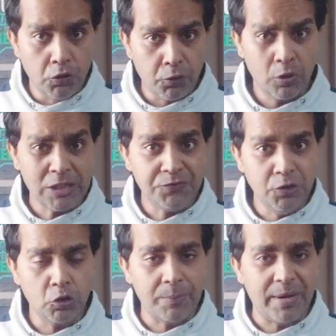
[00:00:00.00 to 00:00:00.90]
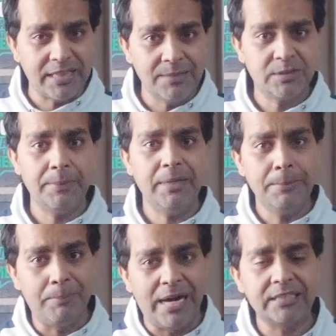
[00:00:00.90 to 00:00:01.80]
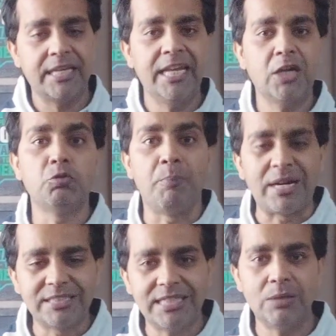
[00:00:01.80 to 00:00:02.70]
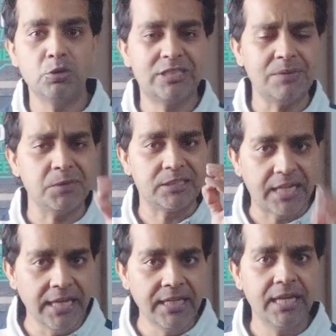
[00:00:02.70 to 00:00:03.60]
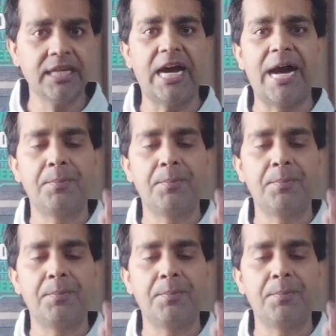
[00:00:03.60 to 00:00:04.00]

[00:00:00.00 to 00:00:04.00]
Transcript: ओवरऑल इस वीडियो के माध्यम से मेरी बात कहने का जो मकसद है वो सिर्फ इतना ही है कि